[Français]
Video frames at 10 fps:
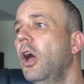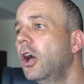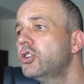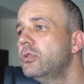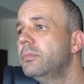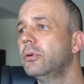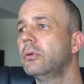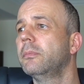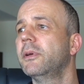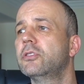Ah, je suis
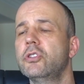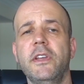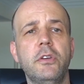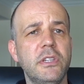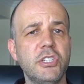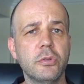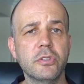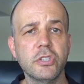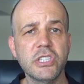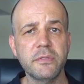bon parce que je fais que des choses
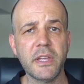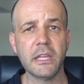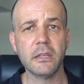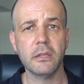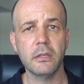que je sais faire.